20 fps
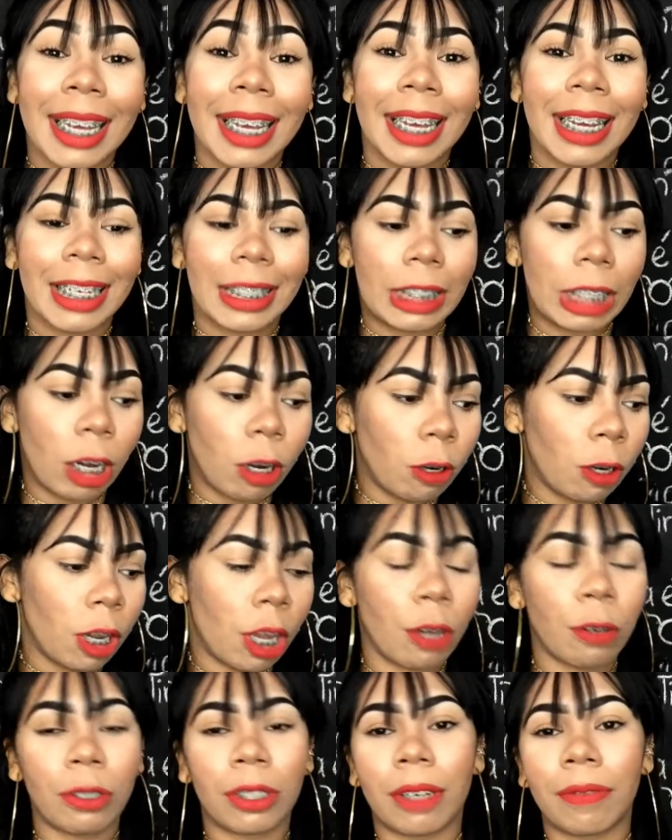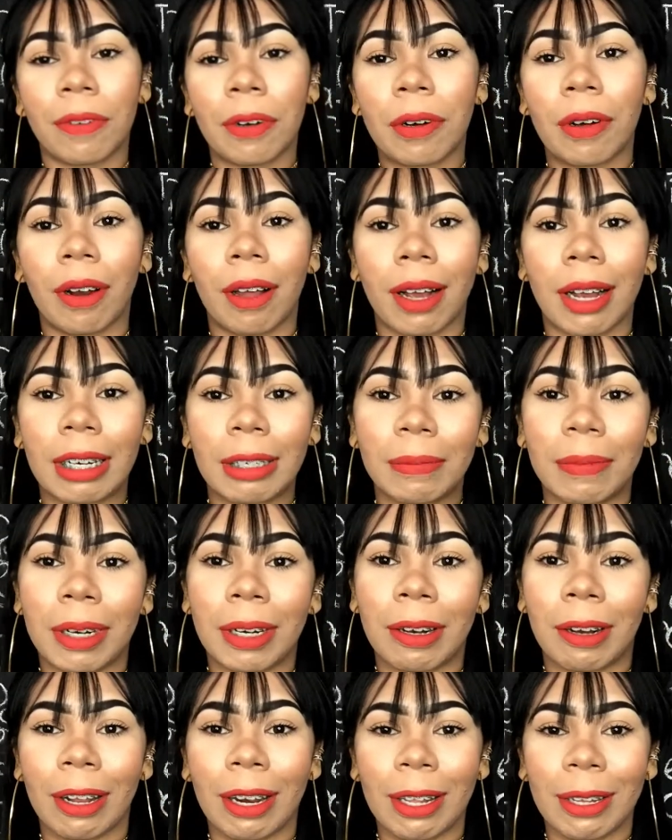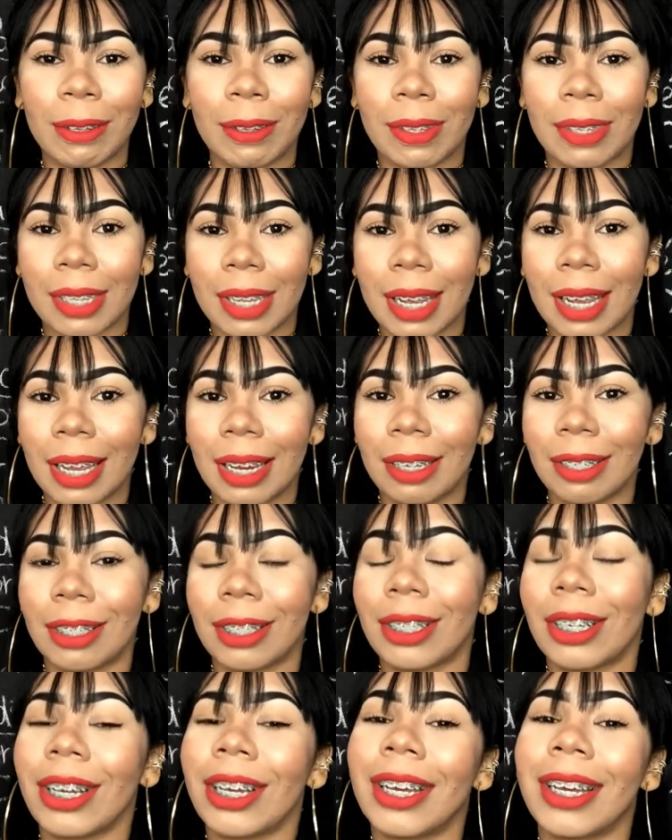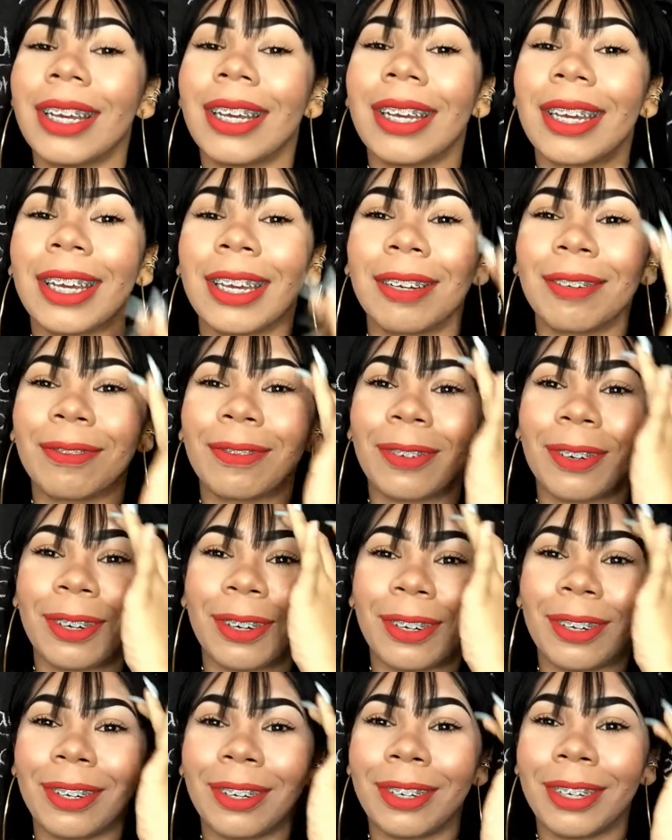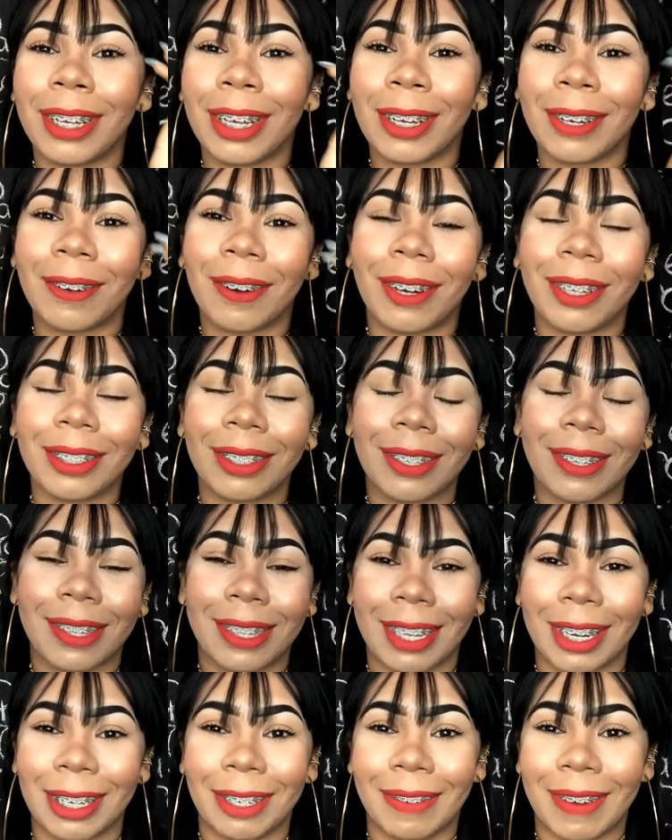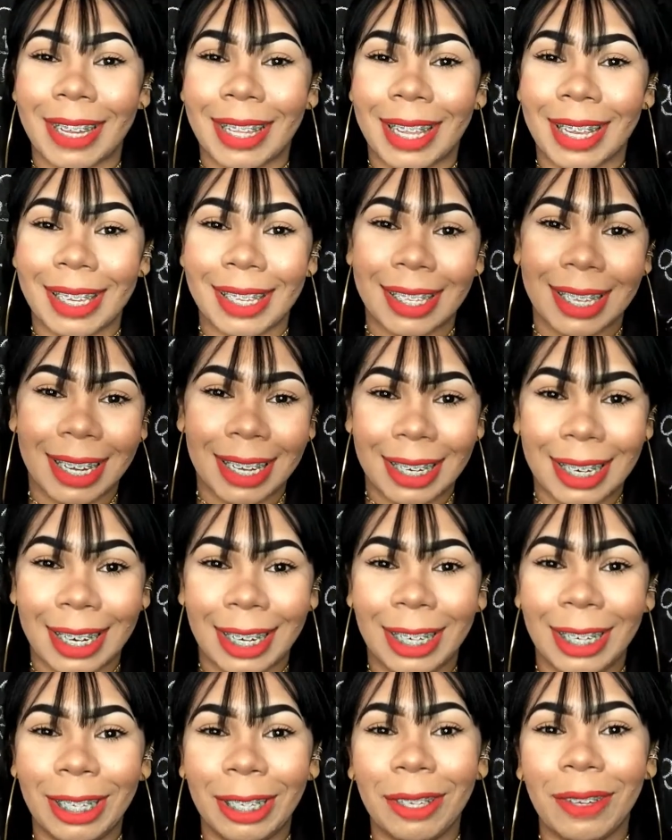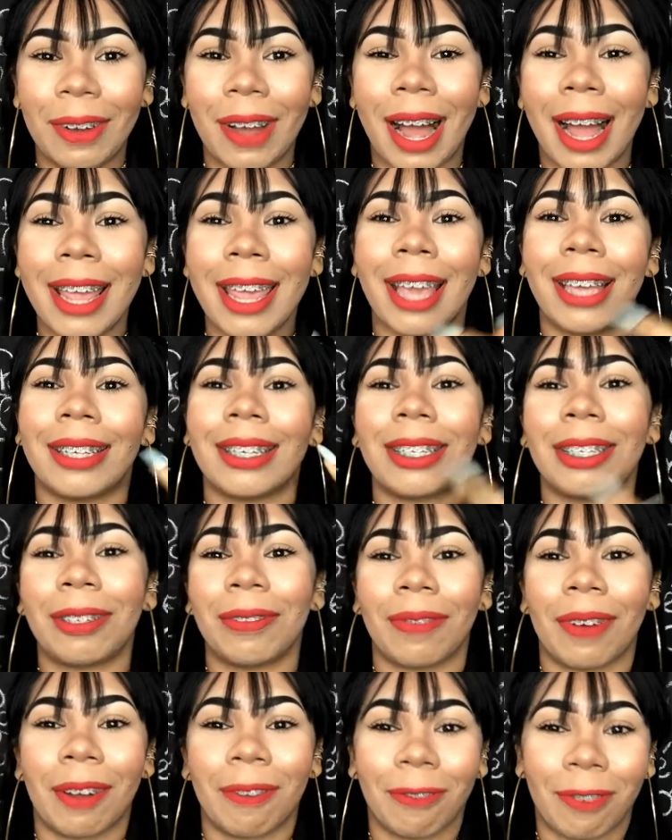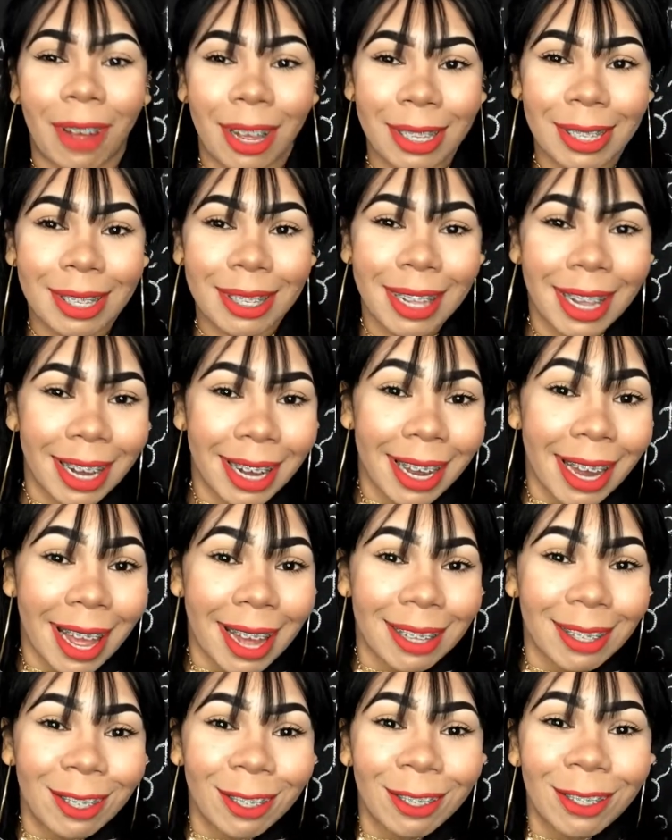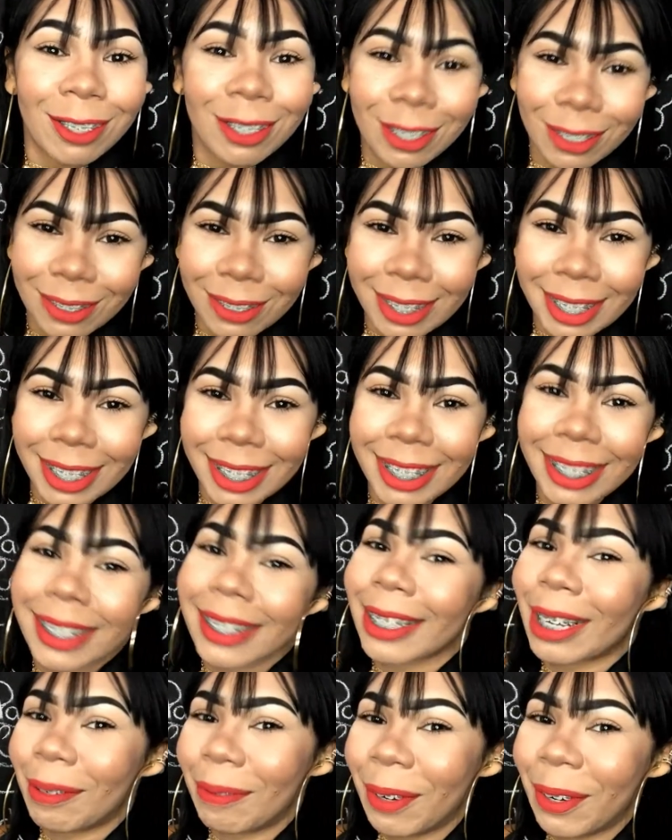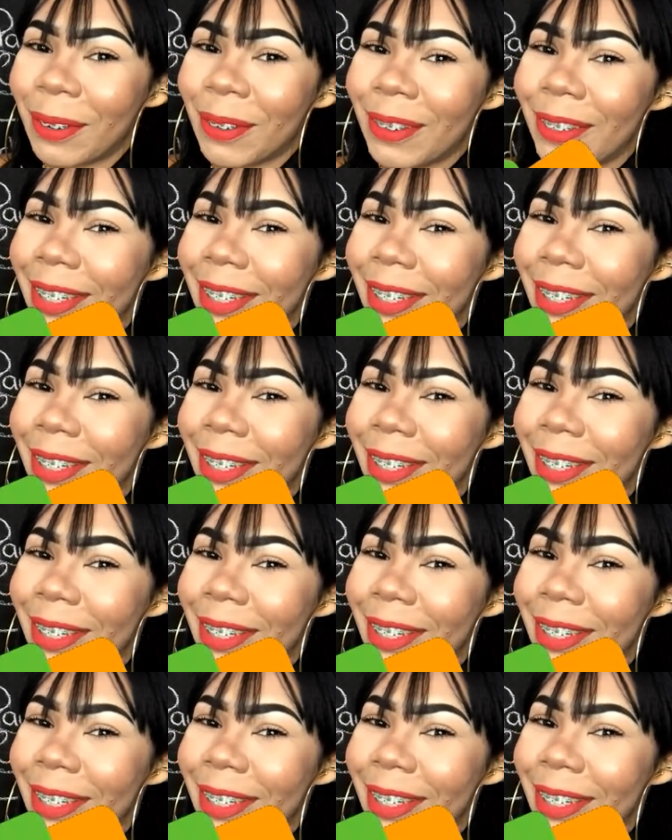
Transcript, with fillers: Então eu já vou colocar uma cola nos cílios e vou, enquanto o cílios vai estar tá secando, aí a gente vai fazer delineado juntas, tá bom?